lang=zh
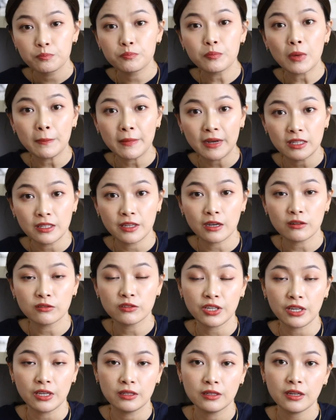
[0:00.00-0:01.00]
慢慢的要
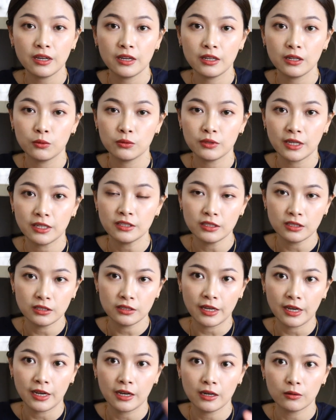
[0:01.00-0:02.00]
天黑了，我担
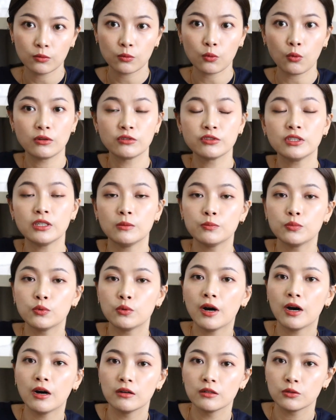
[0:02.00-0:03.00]
心等下光线
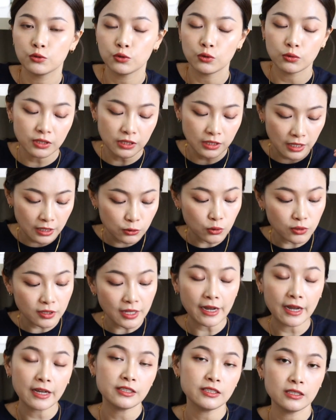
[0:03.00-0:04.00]
不好了。就今天就
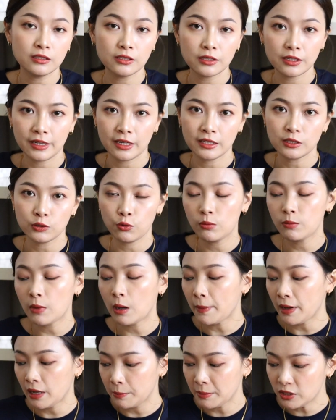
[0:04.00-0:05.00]
大概先这个样子，我会
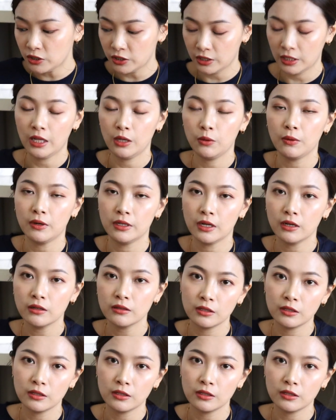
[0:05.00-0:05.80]
慢慢他们整理完，然后